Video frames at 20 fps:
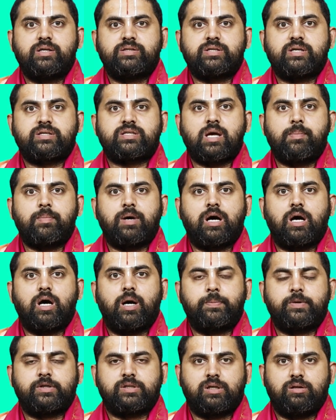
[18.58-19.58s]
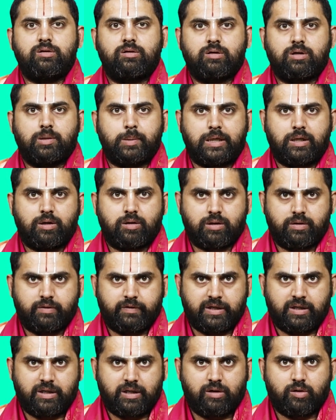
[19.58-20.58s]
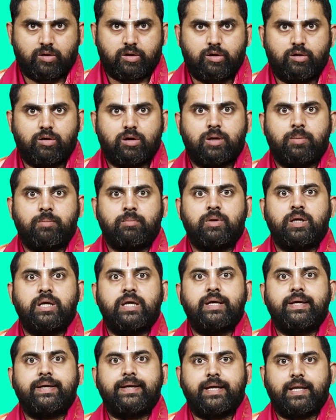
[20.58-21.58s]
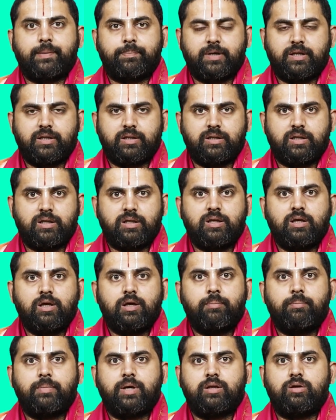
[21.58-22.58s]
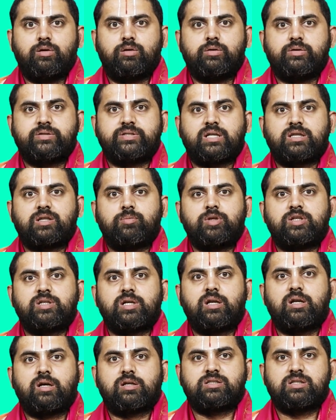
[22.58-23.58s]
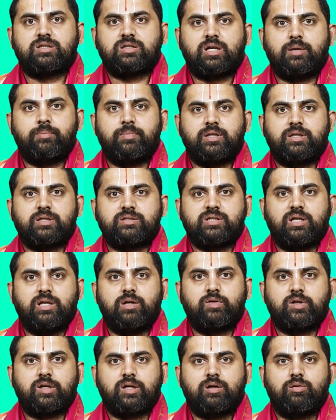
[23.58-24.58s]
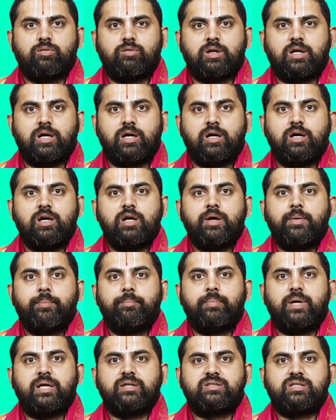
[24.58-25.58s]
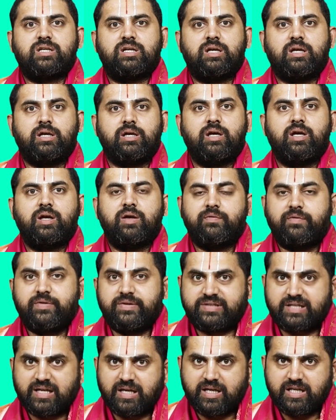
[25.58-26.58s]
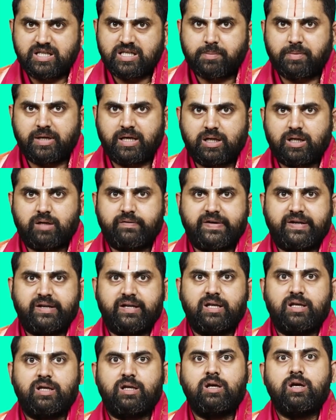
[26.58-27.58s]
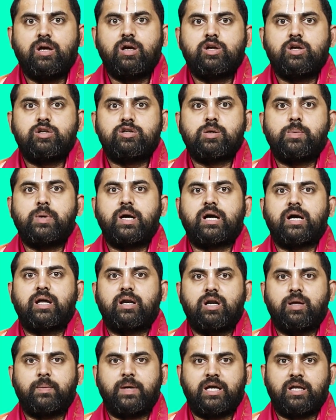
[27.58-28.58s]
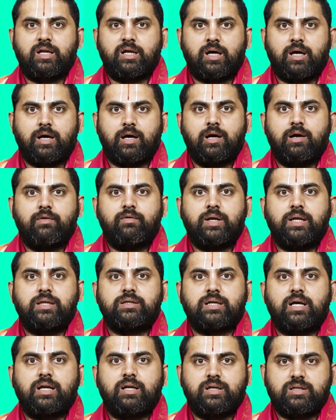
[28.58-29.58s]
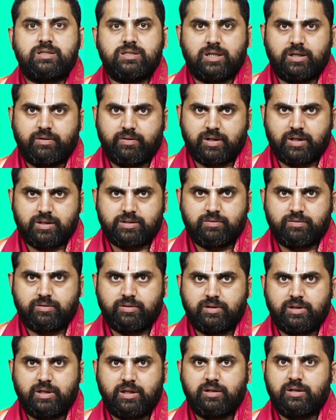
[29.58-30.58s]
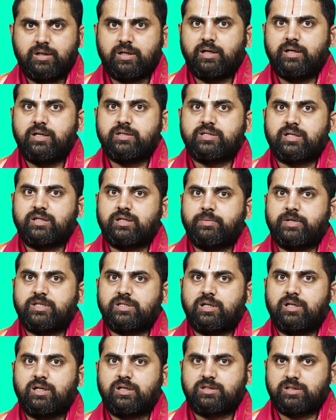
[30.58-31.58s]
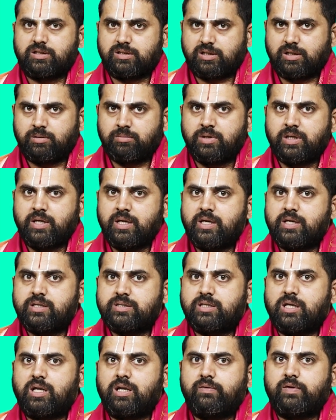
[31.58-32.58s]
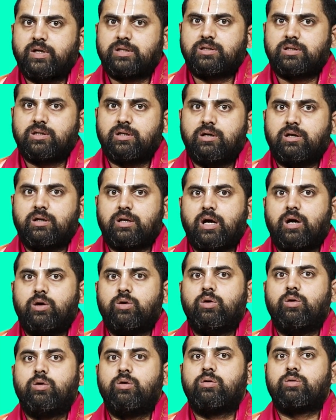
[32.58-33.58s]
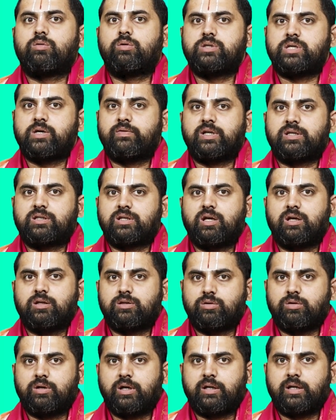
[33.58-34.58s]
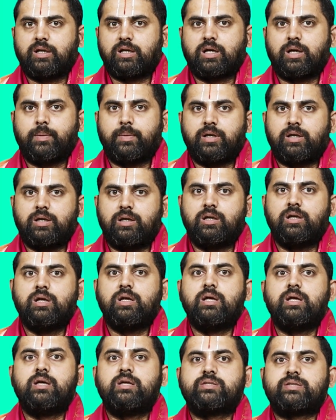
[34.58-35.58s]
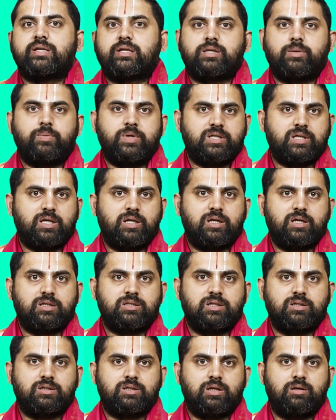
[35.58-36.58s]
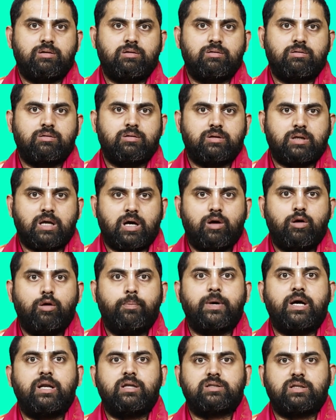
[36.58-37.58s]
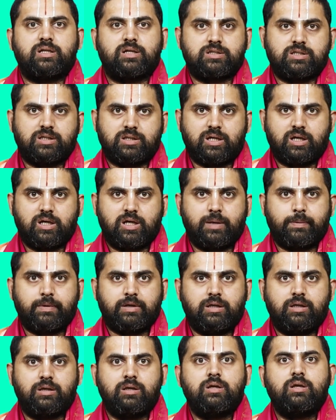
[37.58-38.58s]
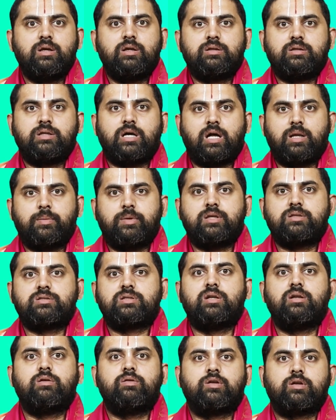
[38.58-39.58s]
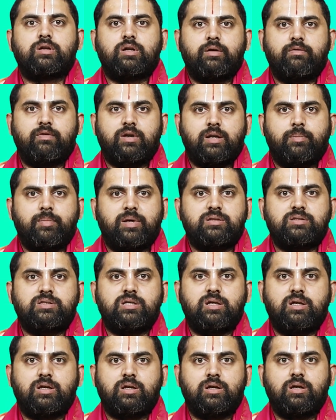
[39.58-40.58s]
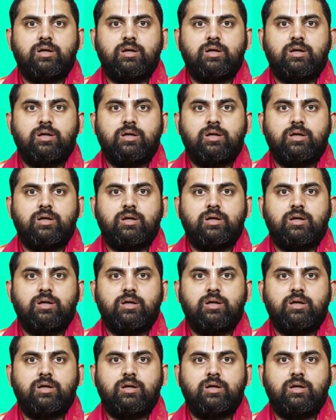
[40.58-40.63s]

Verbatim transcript: శశ మహాపురుష యోగం అనేటువంటి ఒక యోగం ఏర్పడింది మరియు శతభిష నక్షత్రం మీద శని ఉండడం కూడా మంచి విశేషమైనటువంటి శుభకరణమైన ఫలితాలను ఇచ్చే అవకాశం ఉంది ఎందుకంటే శతభిష నక్షత్రం శనివత్ రాహు కుజవత్ కేతు అన్నారు కాబట్టి శతభిష నక్షత్రం రాహుపాలిత నక్షత్రం కాబట్టి దాని మీద శని ఉండడం వల్ల మంచి